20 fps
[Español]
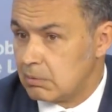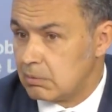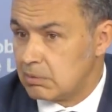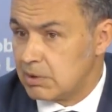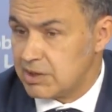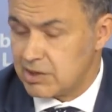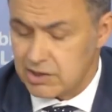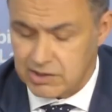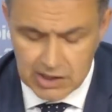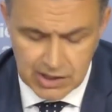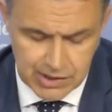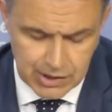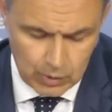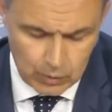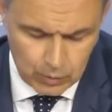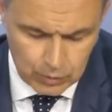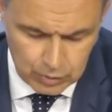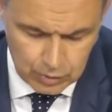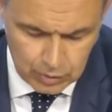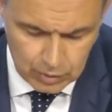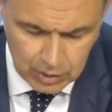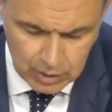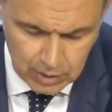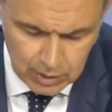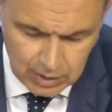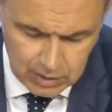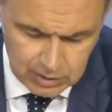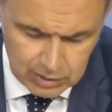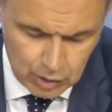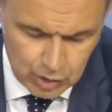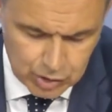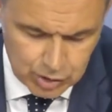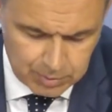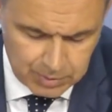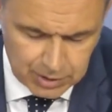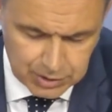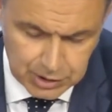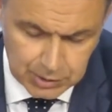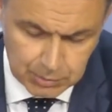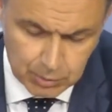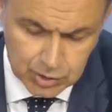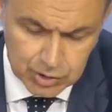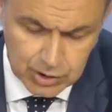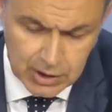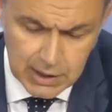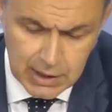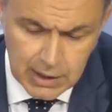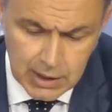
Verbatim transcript: Ese es el segundo de los objetivos.